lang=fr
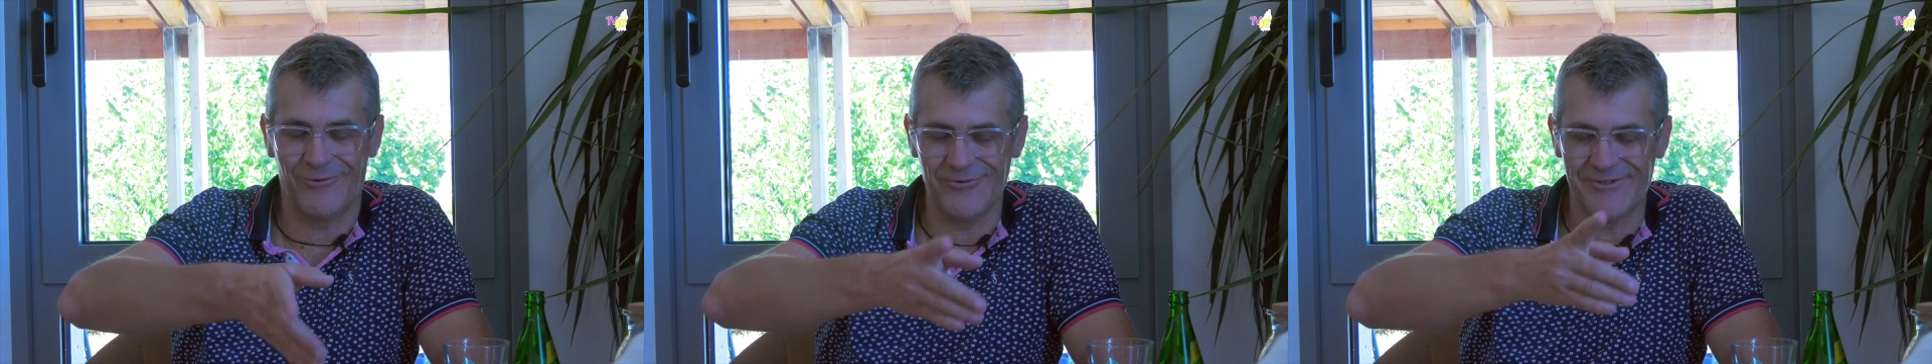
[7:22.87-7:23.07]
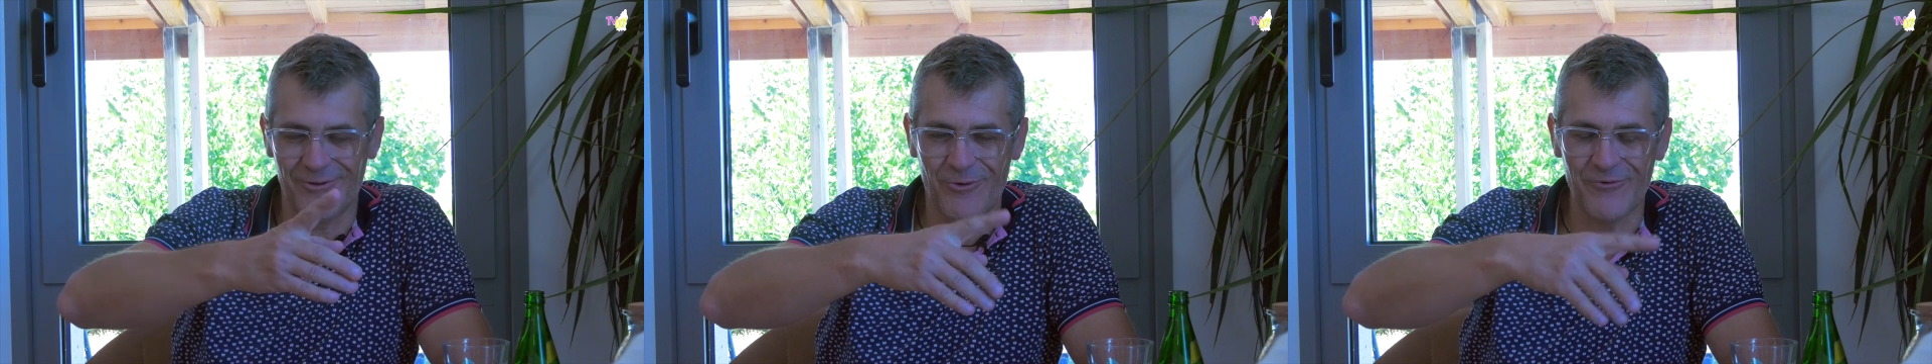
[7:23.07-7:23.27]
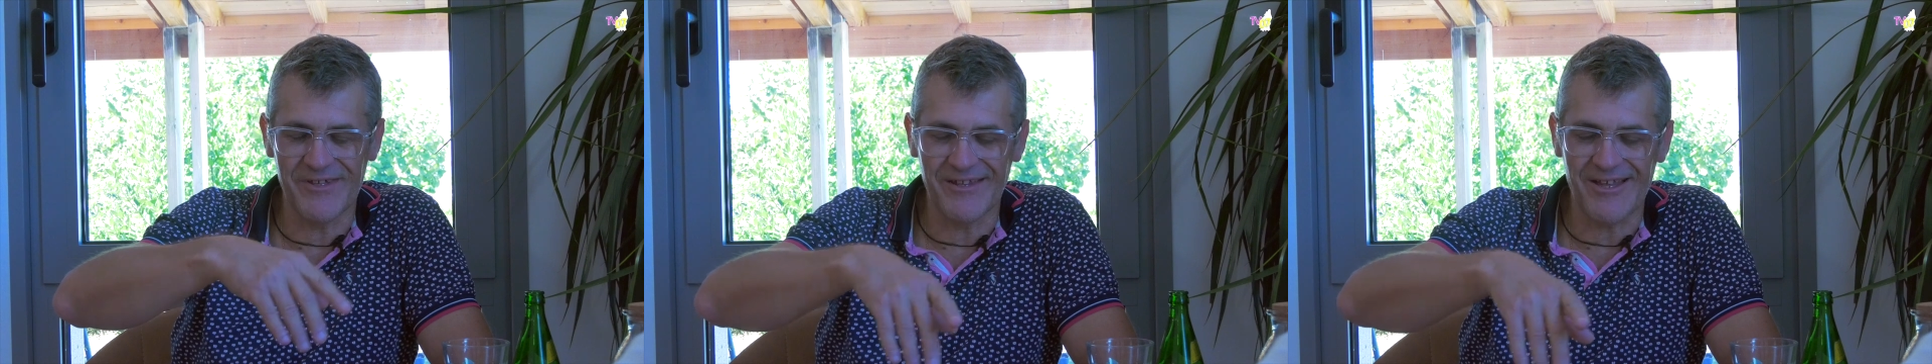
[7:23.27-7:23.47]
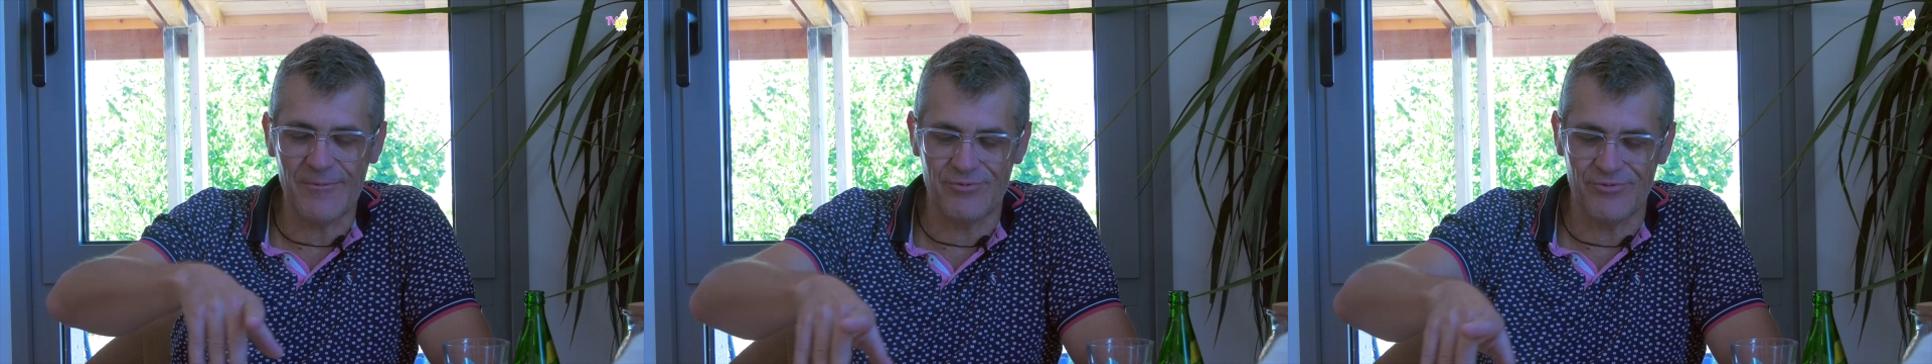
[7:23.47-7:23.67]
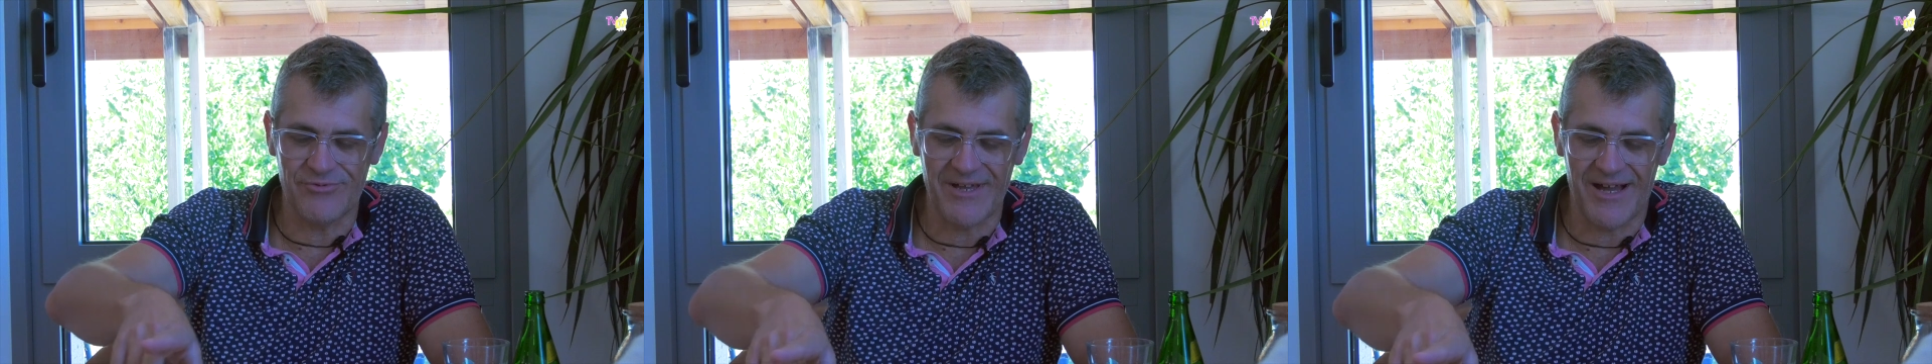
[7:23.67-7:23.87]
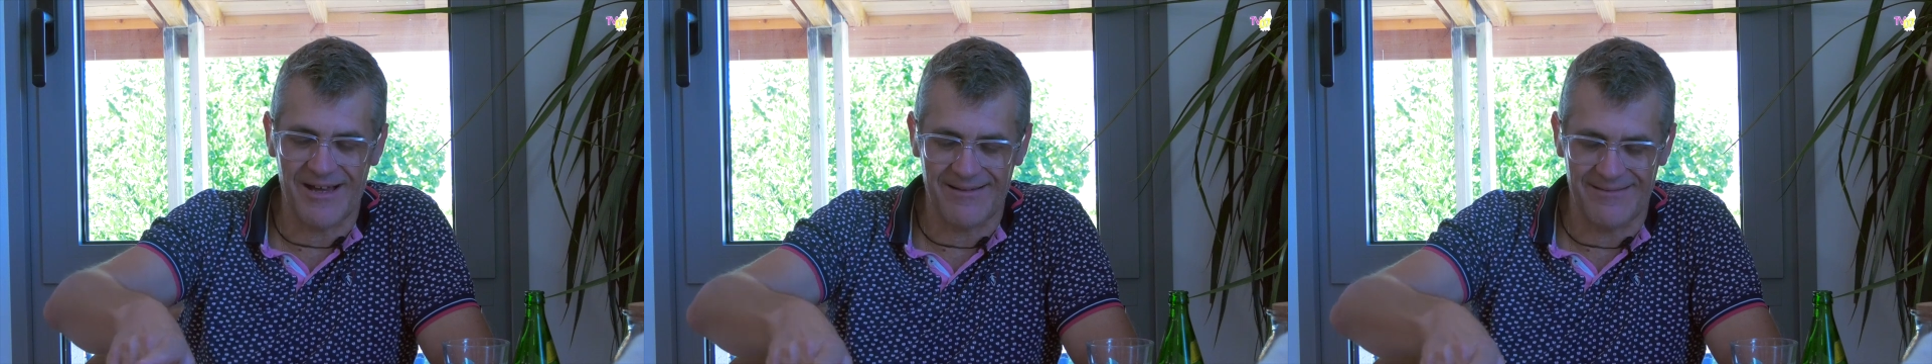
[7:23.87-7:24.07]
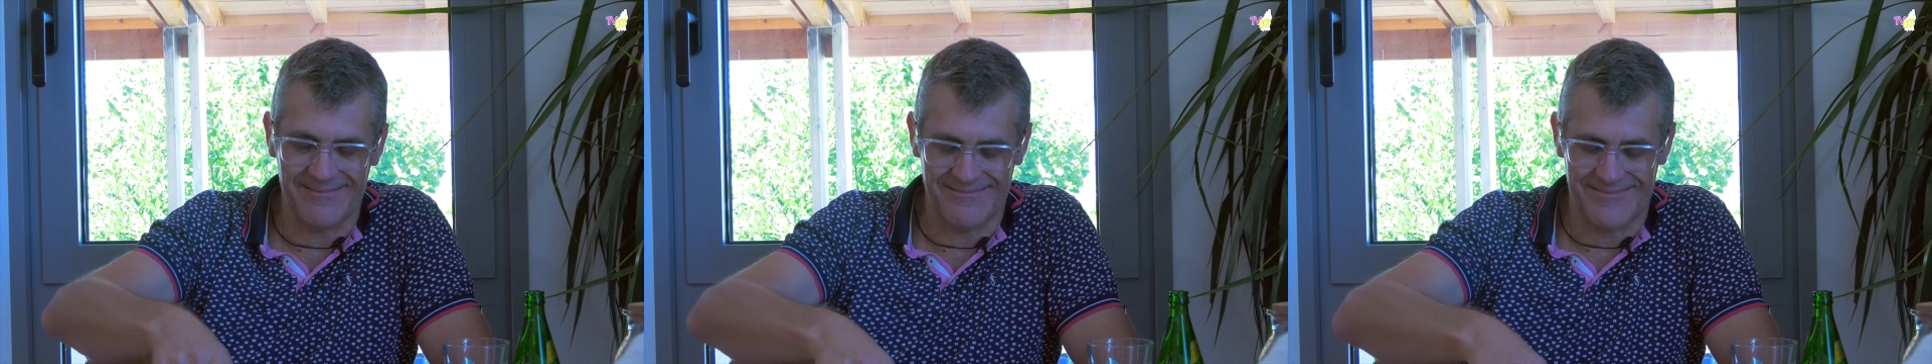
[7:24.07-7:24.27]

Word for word: on y reviendra plus tard,